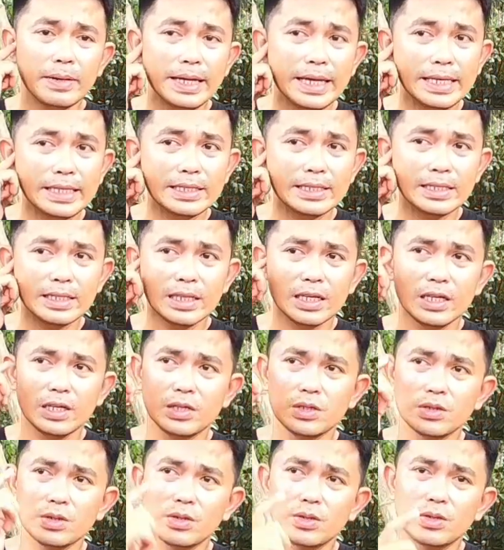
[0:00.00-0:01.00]
plain.
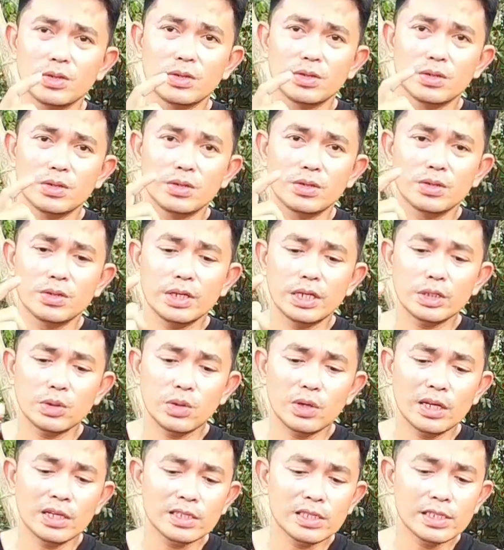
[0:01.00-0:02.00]
So
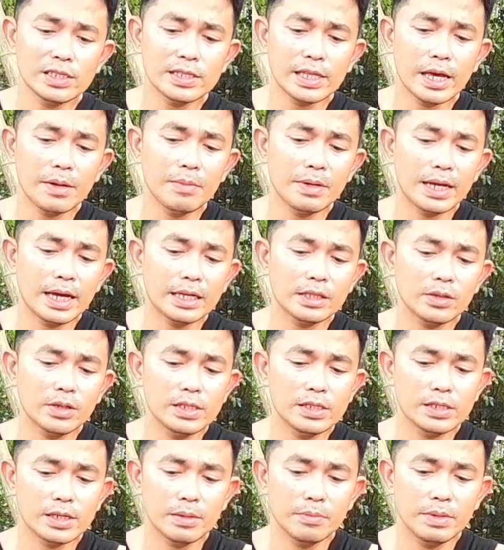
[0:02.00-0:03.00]
ito ang sistema
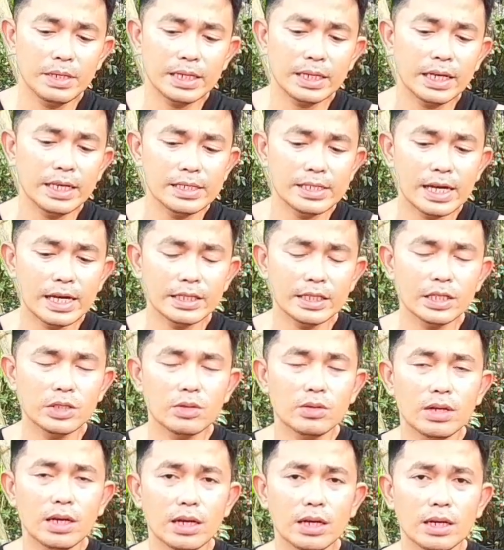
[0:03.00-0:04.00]
natin is uh, binigay sa atin
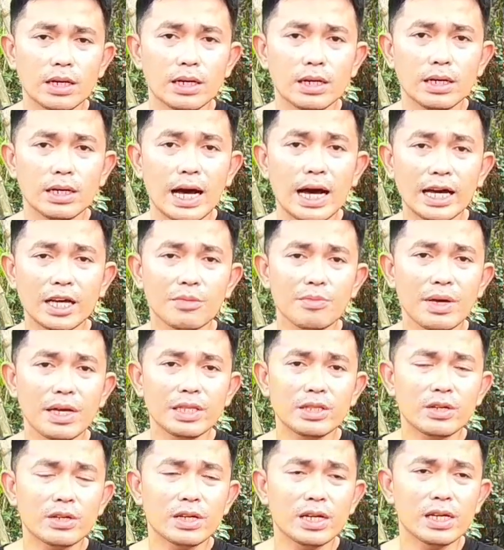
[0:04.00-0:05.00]
to ng aking
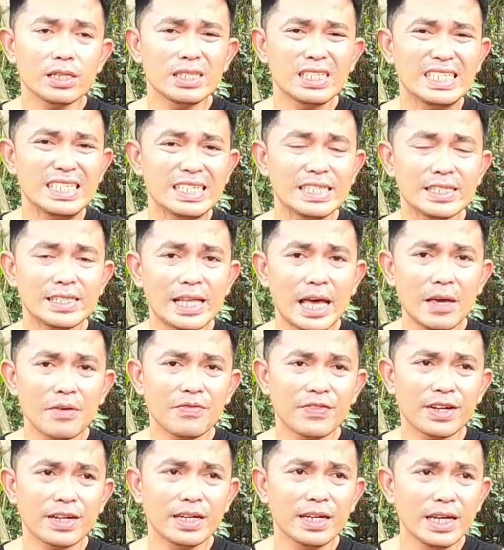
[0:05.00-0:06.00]
mentor na si
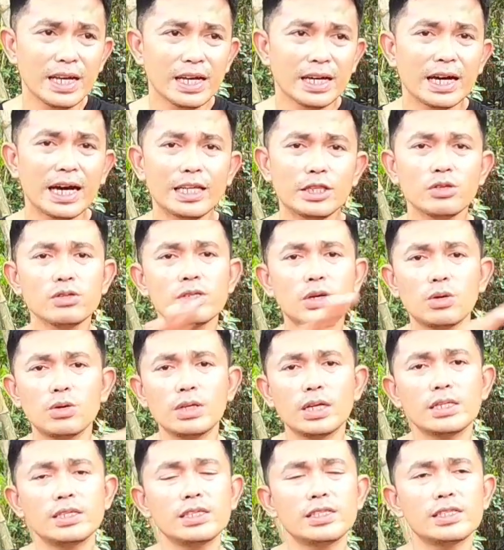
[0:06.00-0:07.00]
Sniper. Kahit doon sa
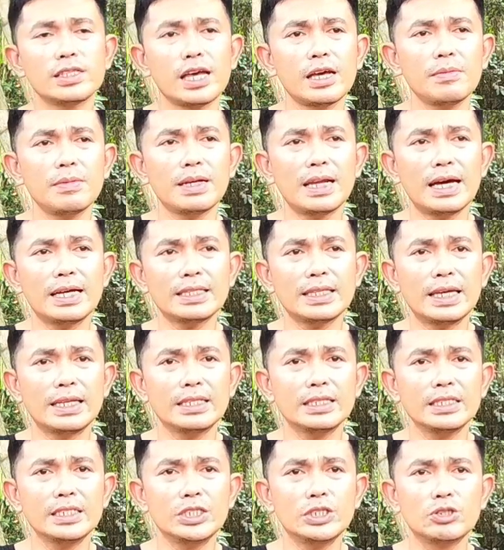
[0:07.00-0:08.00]
unang sistema
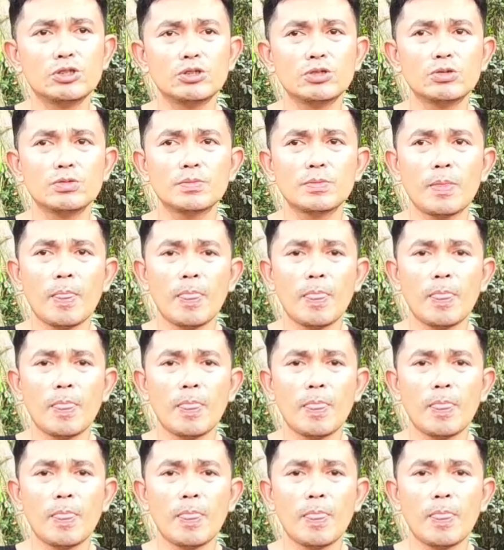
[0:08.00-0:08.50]
natin is yung